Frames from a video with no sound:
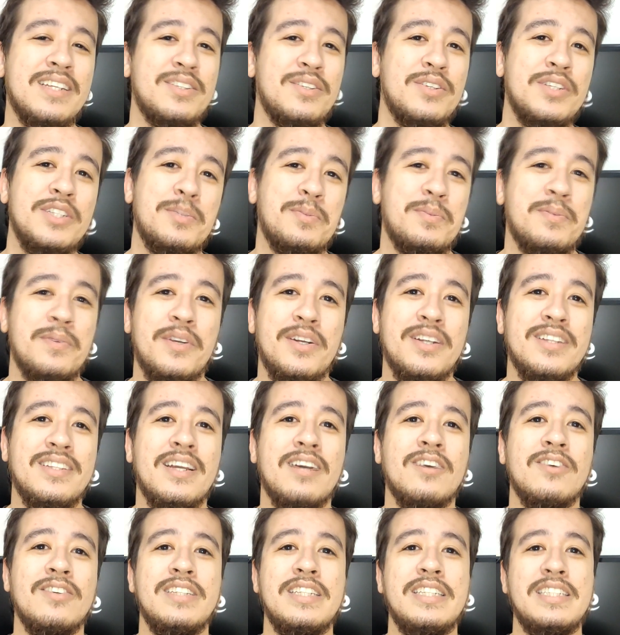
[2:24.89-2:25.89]
dois
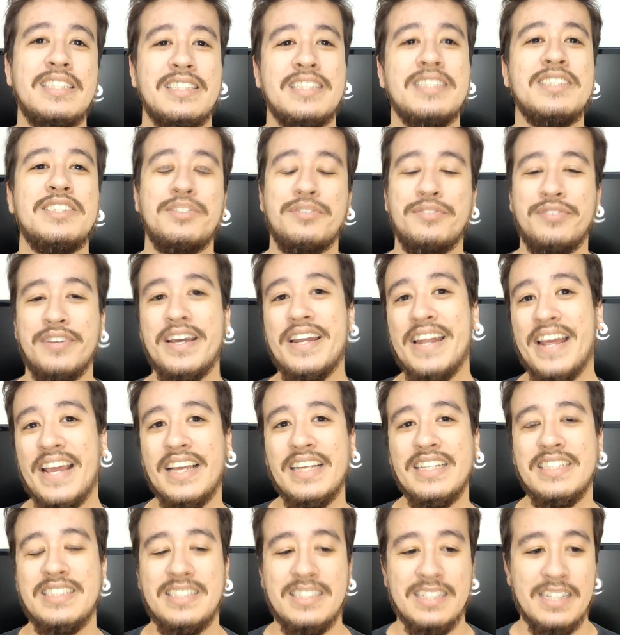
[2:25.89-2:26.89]
protagonistas
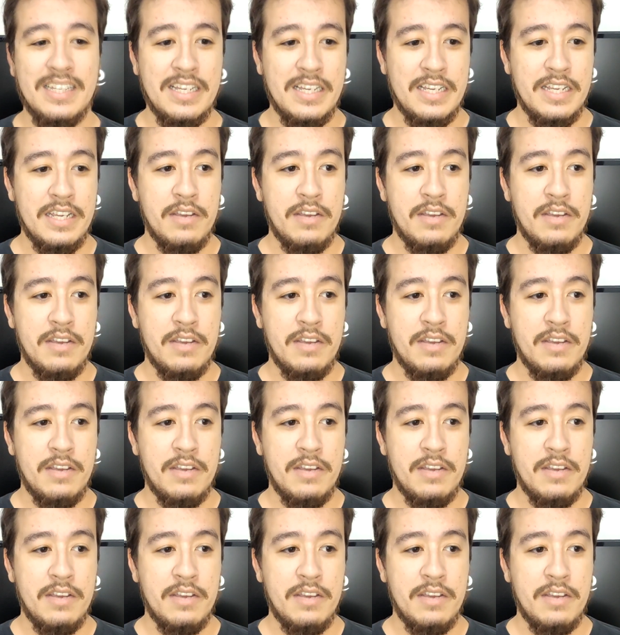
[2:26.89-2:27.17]
diferentes